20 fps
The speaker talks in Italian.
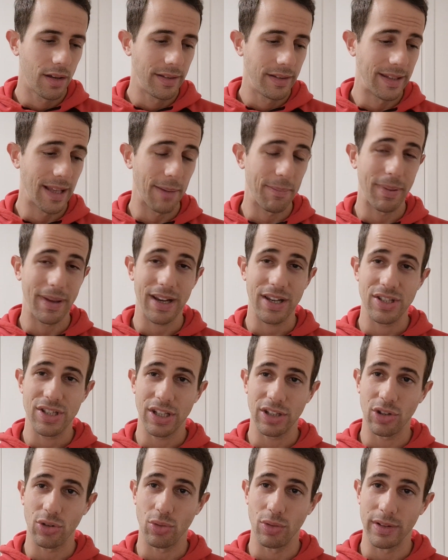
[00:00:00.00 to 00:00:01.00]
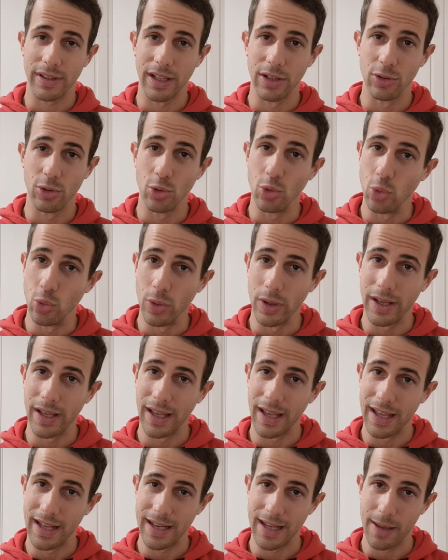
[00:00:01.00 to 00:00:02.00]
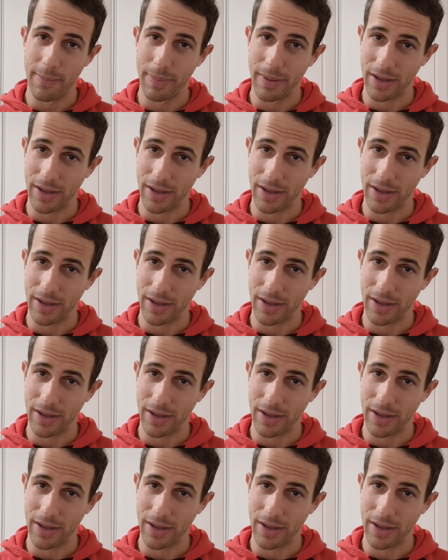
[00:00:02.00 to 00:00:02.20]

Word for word: ne ha pareggiate soltanto due e ne ha